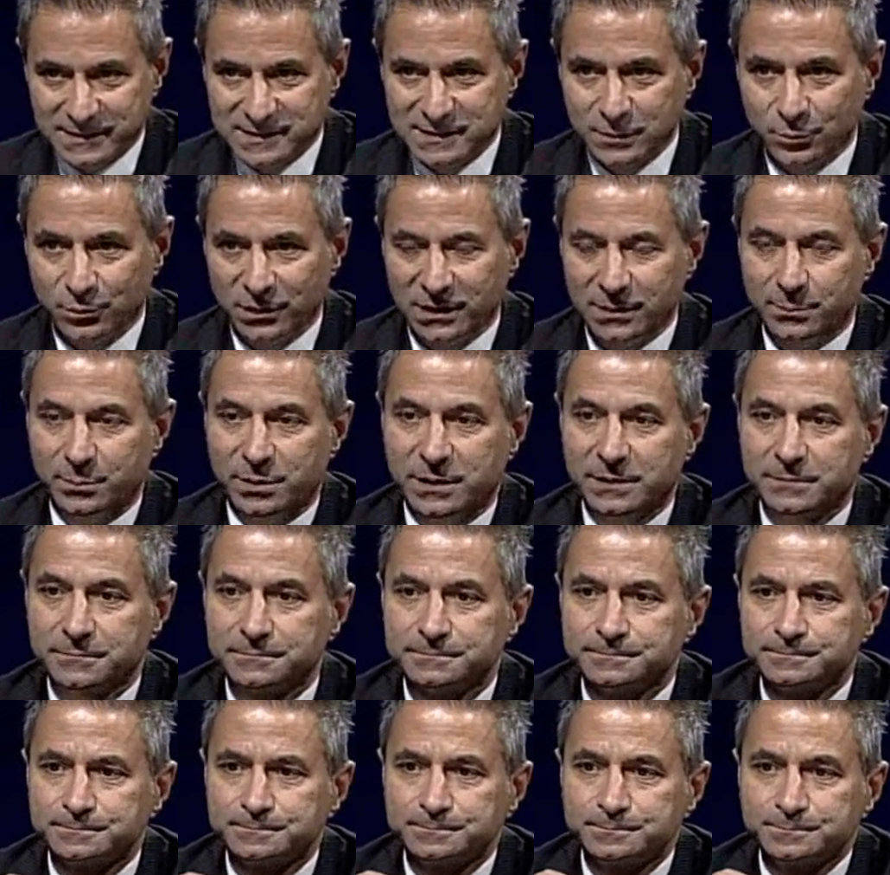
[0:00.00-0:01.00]
privato di
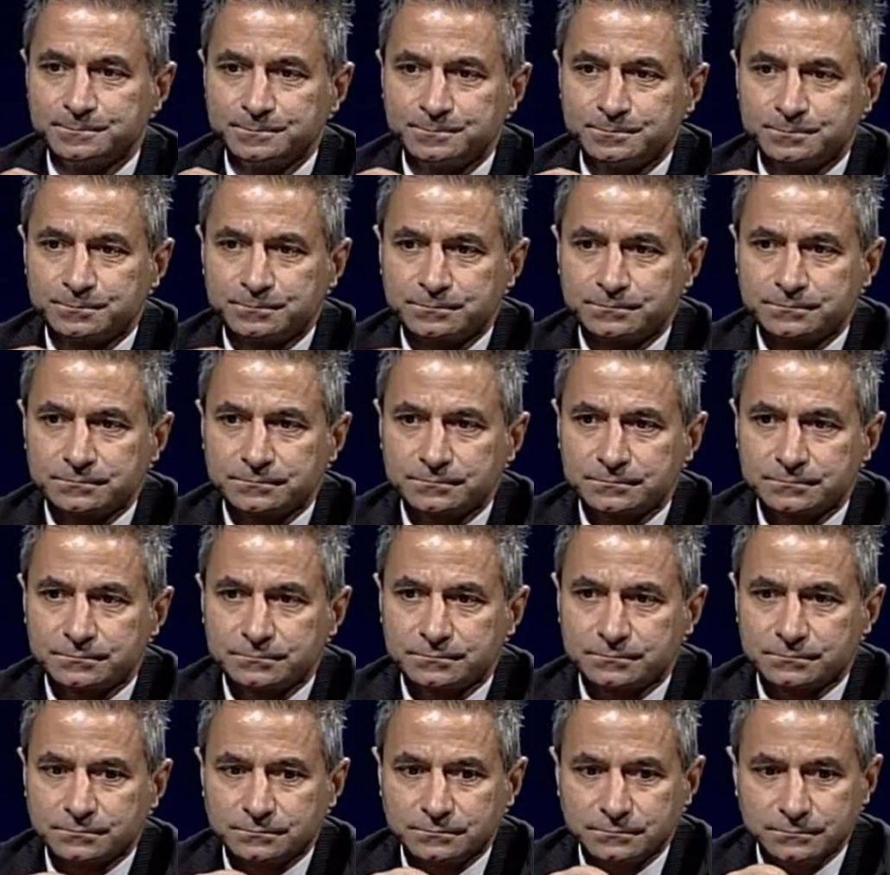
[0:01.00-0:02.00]
qualità secondo lei in
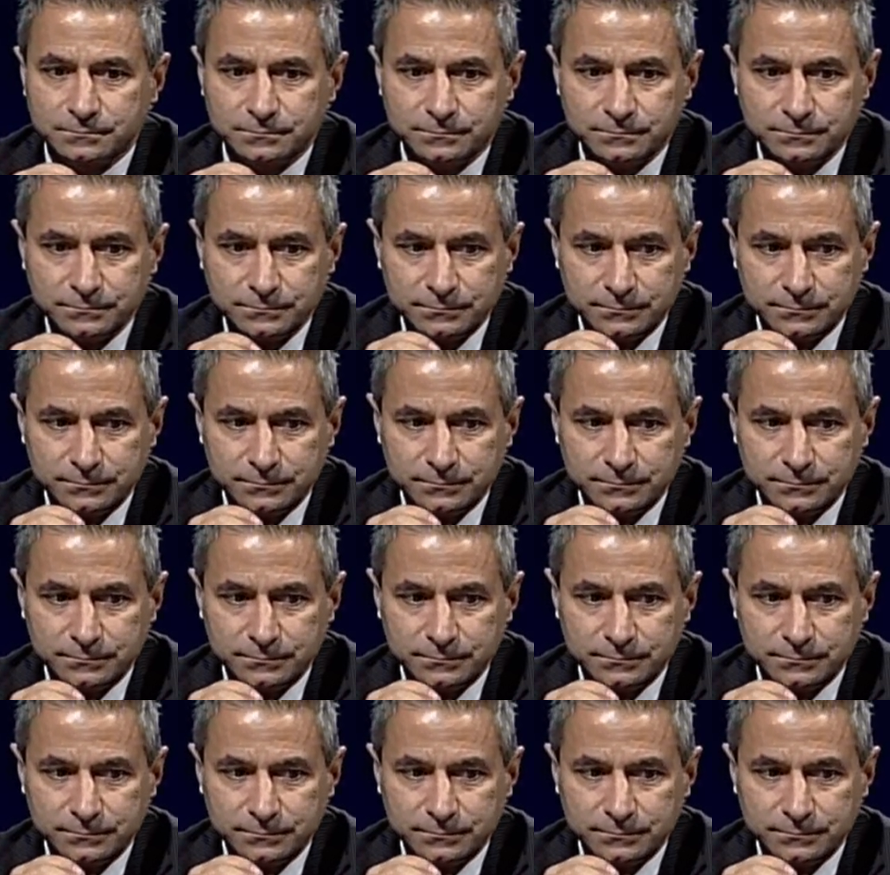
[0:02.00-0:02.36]
Calabria?